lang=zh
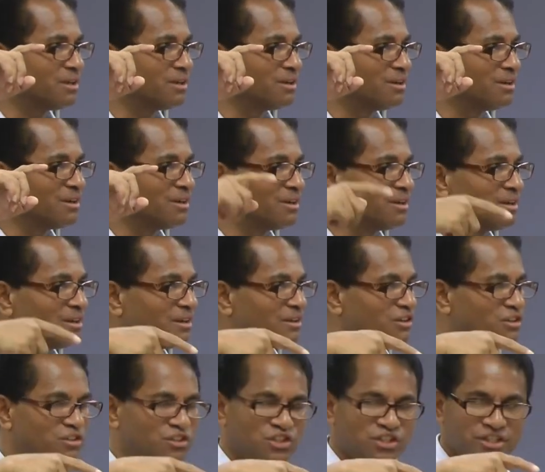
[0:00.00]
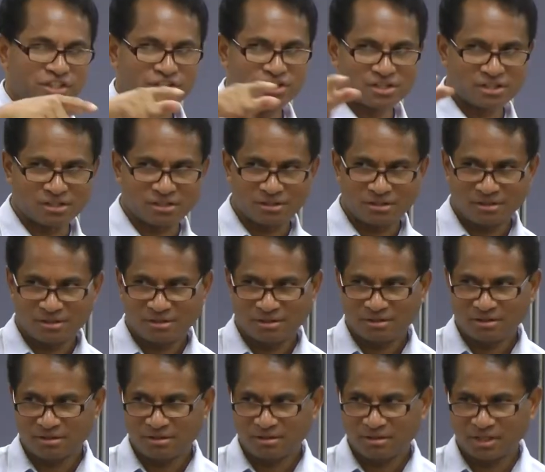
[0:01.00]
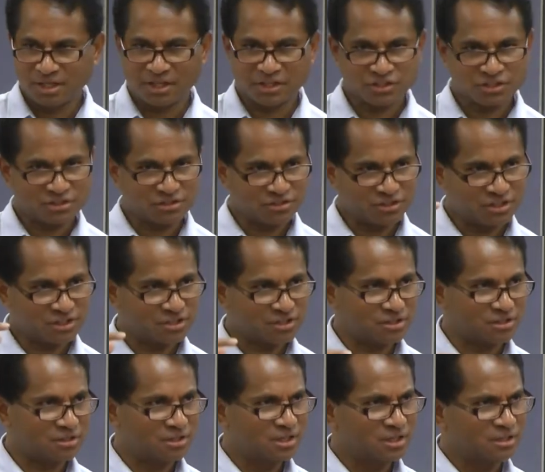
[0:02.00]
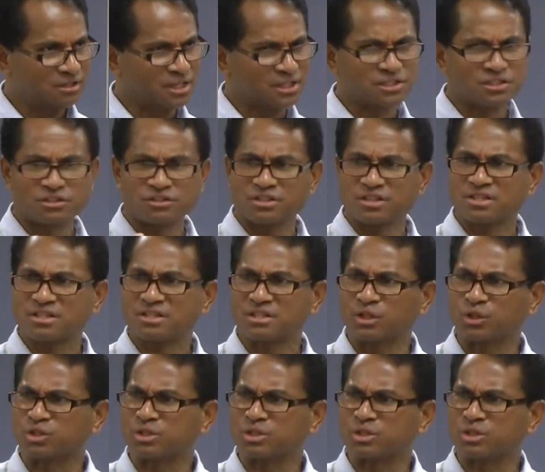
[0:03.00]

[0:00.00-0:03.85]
日食，日食，应该是日食。但是日食